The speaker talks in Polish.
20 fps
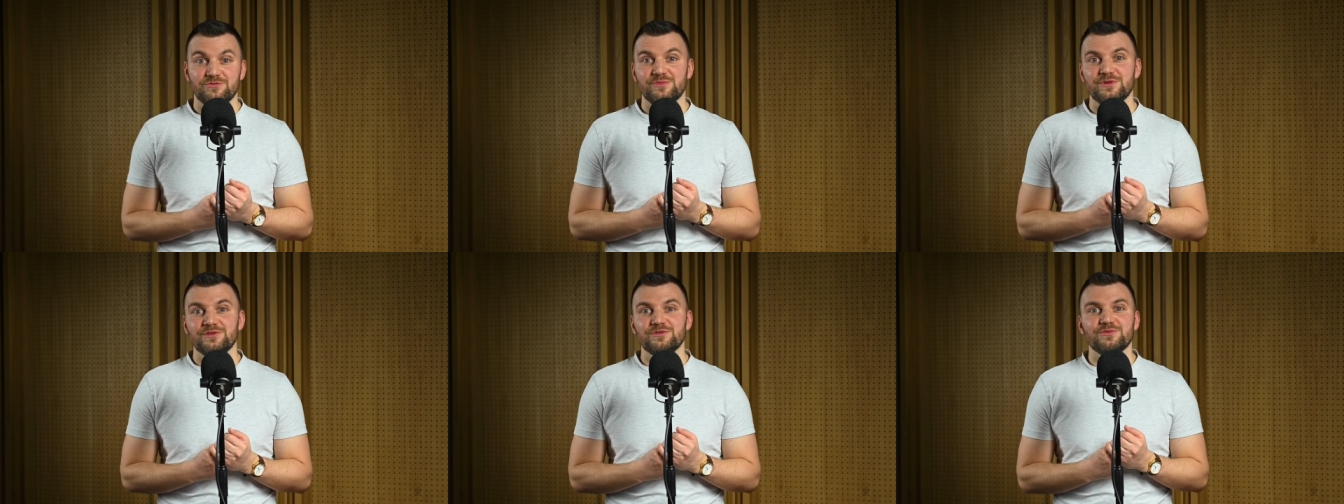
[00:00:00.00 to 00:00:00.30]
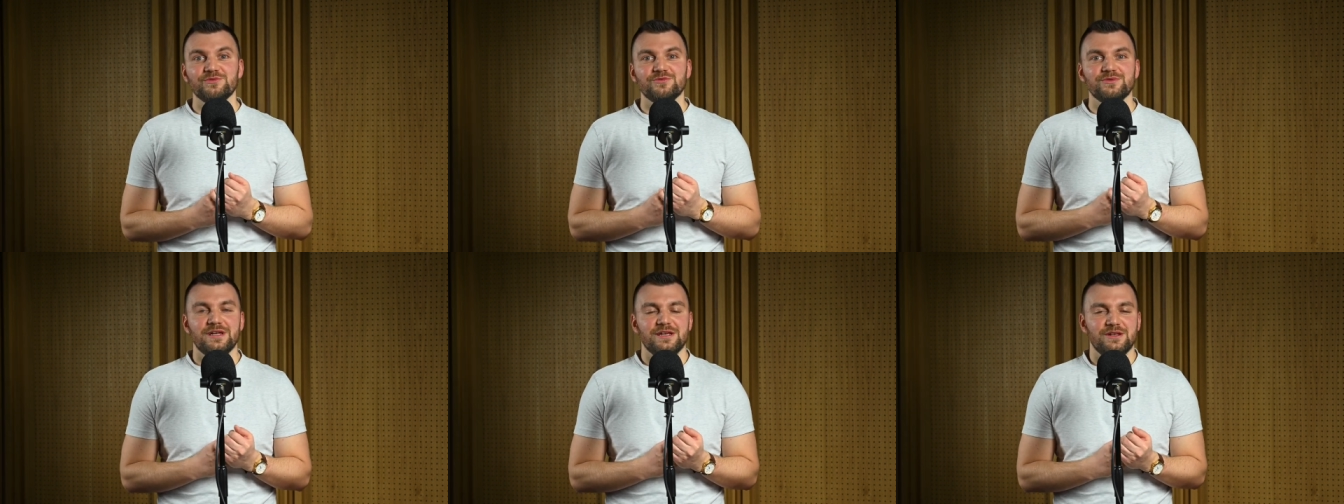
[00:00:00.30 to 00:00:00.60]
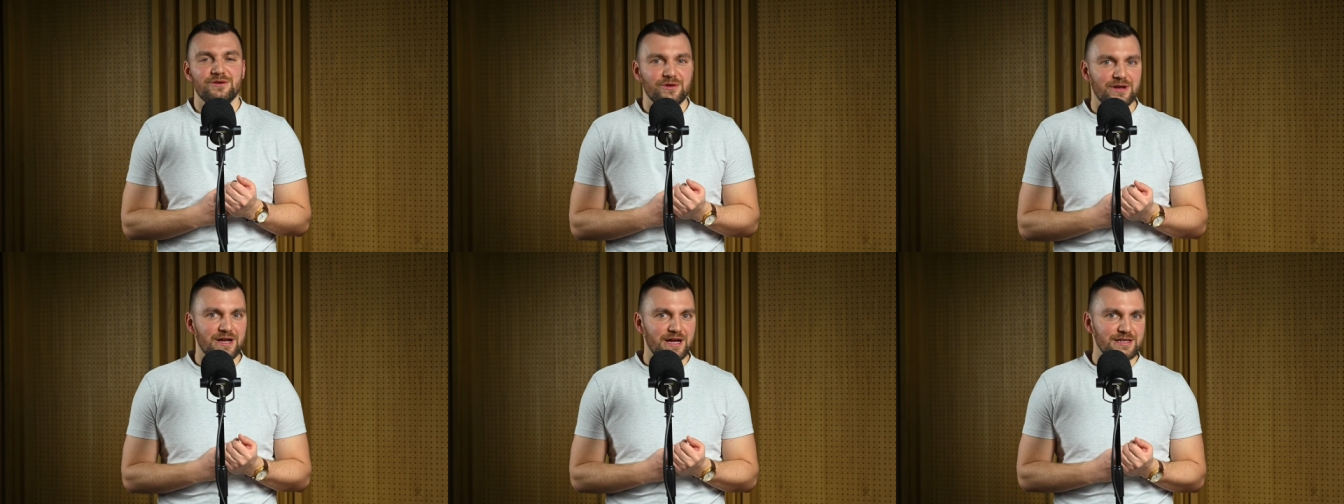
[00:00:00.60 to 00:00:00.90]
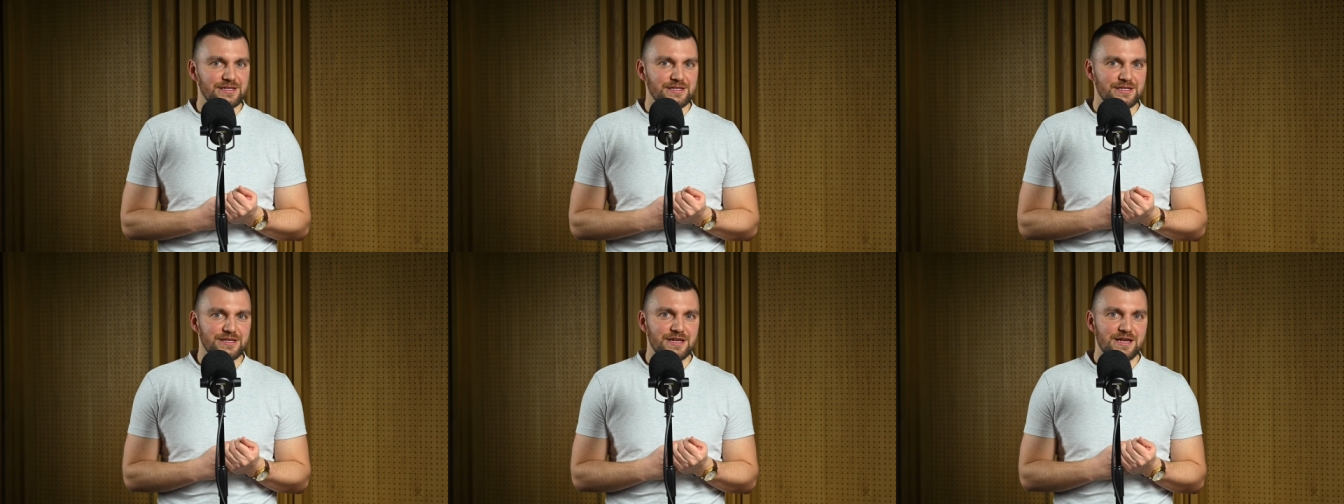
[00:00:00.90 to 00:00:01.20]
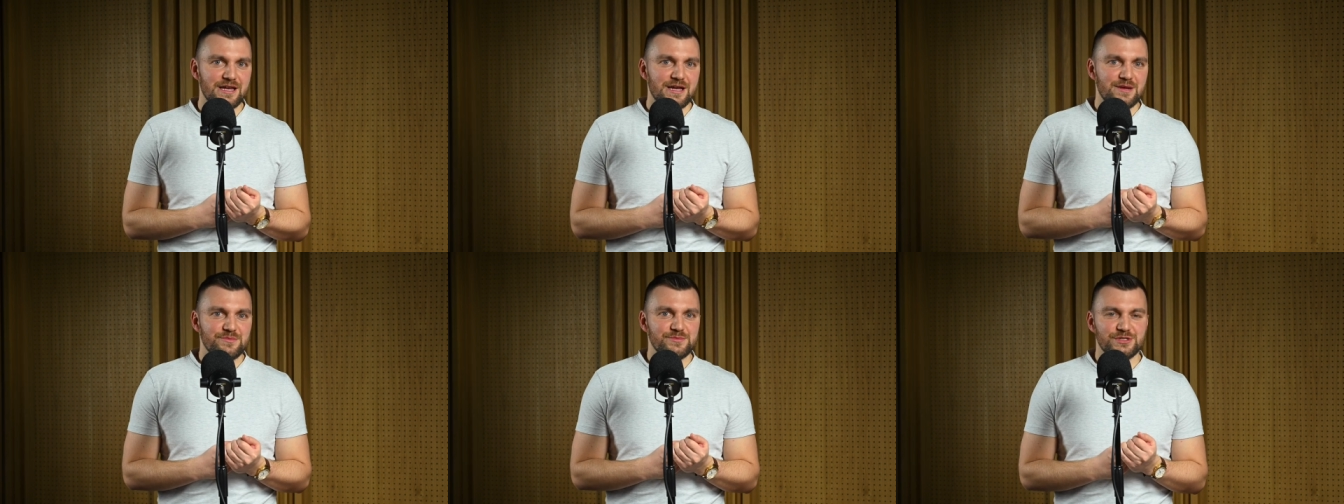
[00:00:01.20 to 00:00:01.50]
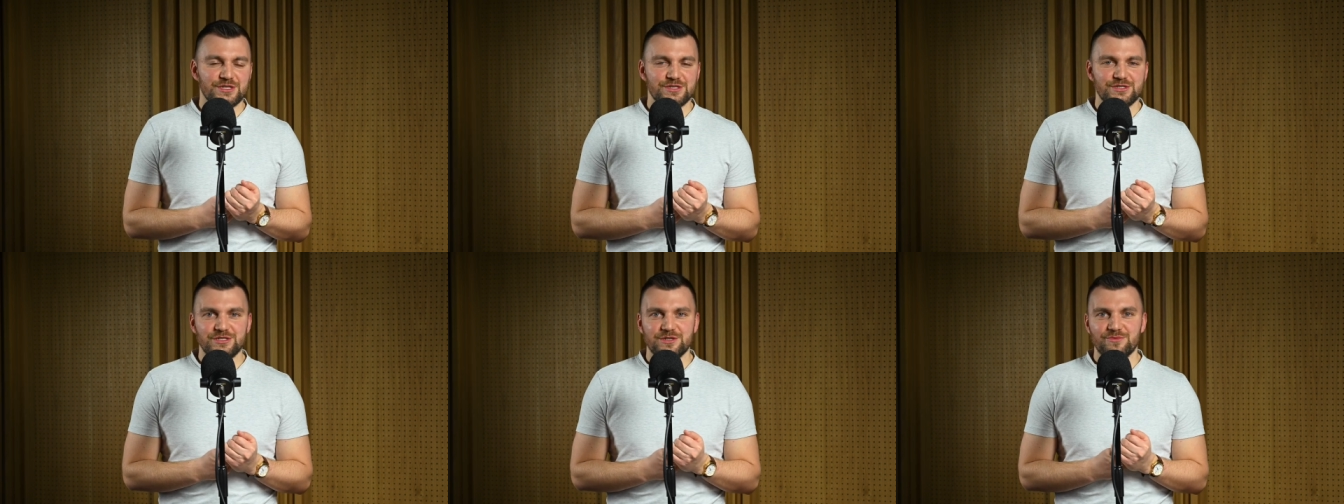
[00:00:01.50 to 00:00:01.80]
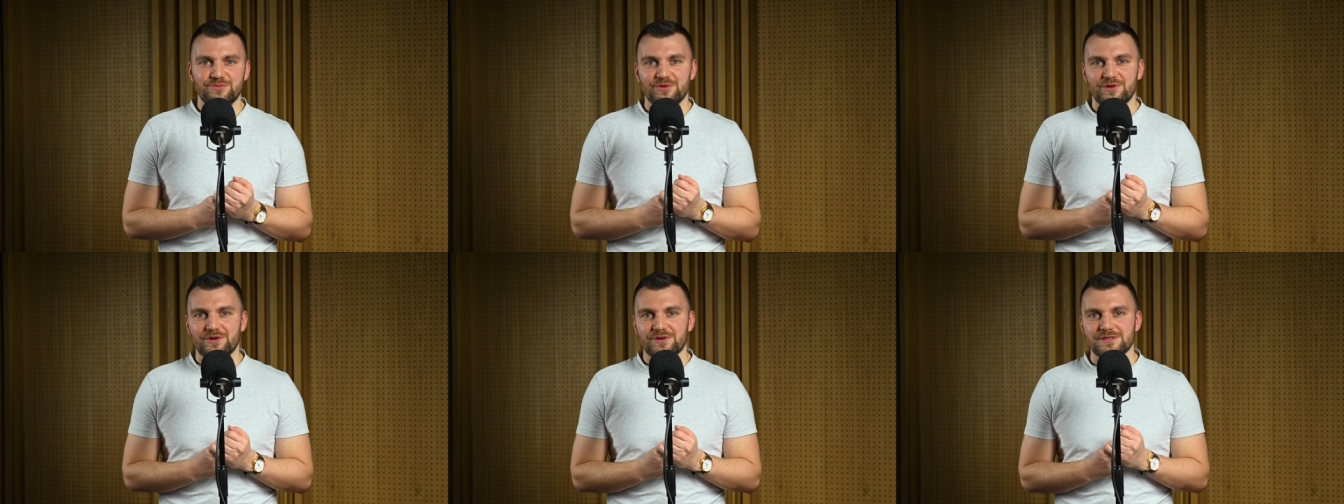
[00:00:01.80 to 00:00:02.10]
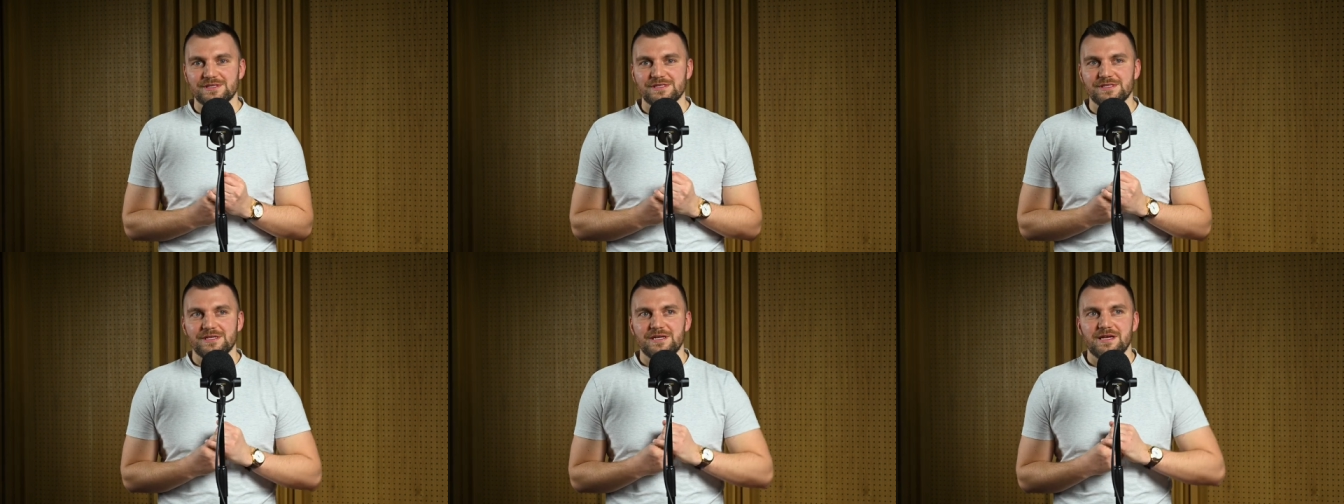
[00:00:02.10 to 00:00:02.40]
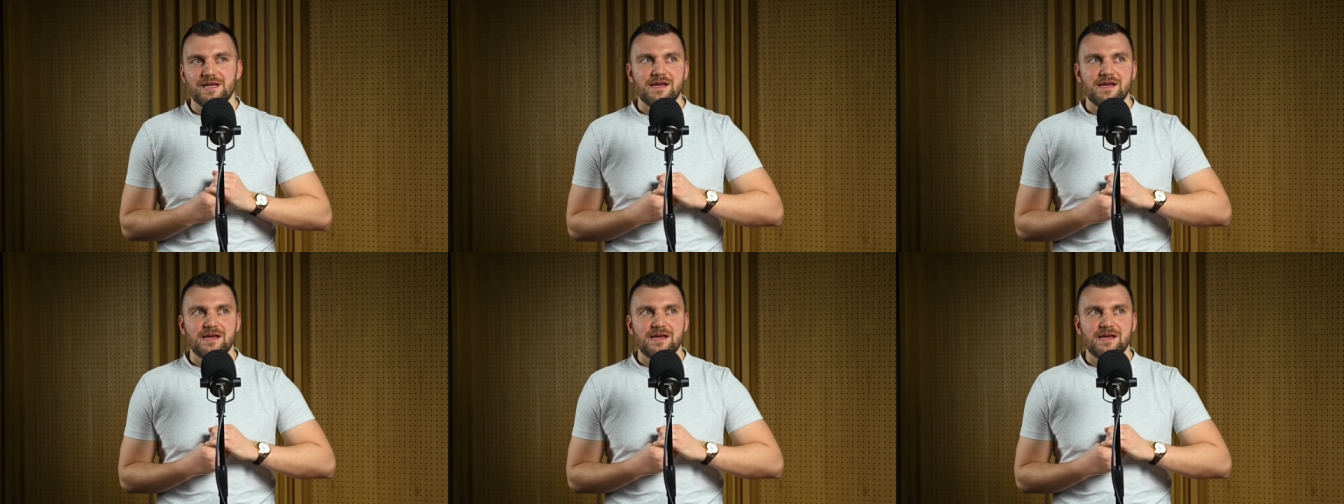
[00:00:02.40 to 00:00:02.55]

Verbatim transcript: Będą tutaj lokalni przedsiębiorcy.